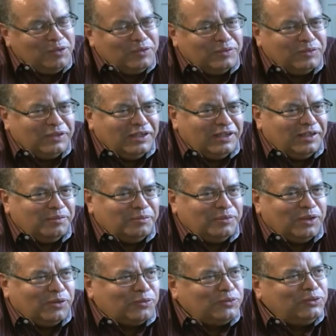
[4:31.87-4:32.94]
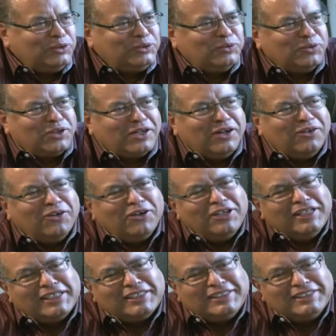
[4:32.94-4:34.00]
Bom, alguns
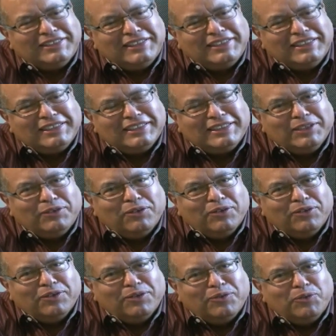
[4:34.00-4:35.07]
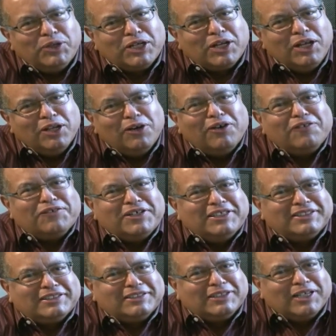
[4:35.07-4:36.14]
workaholics dizem que são work
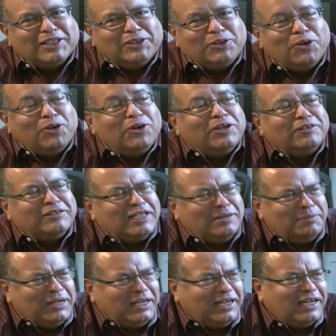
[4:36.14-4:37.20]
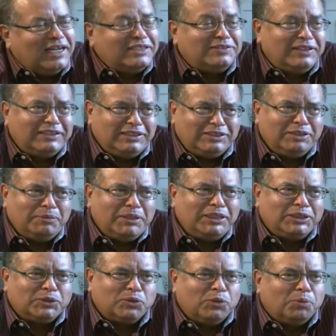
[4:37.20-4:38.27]
lovers, que adoram trabalhar. Às vezes isso é uma
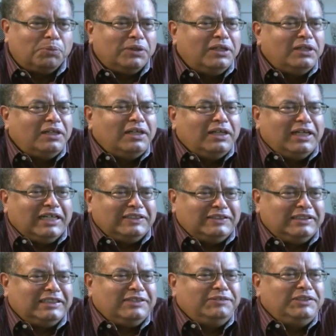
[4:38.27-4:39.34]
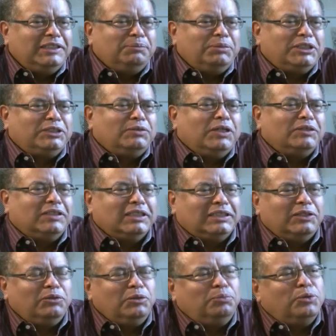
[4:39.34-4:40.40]
desculpa. Às vezes a vida pessoal está
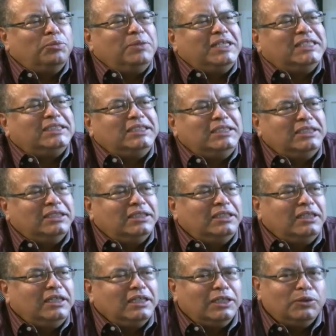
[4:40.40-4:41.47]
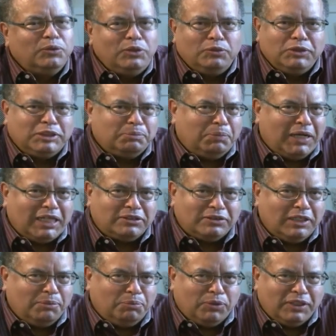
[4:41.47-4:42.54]
tão empobrecida que o único espaço
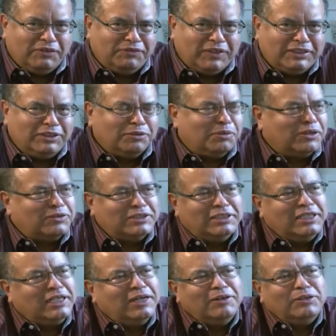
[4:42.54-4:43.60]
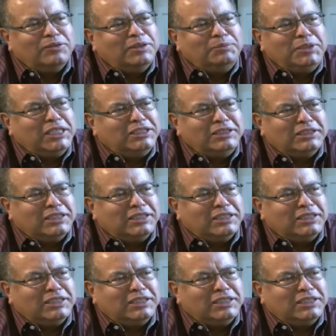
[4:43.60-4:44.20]
que ele pode fazer alguma coisa legal é num ambiente